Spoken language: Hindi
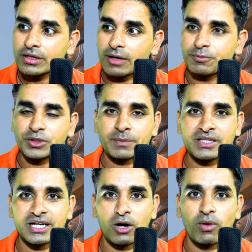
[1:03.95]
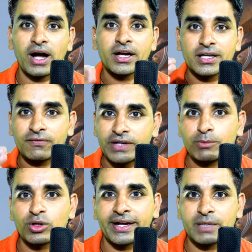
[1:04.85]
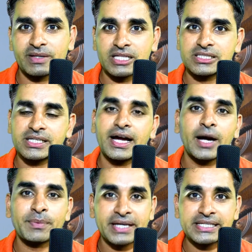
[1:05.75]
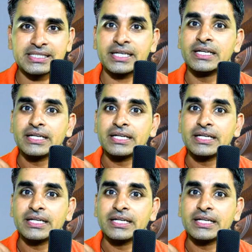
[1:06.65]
कंप्यूटर में दिखाऊंगा कि फिल्मोरा की मदद से आप कैसे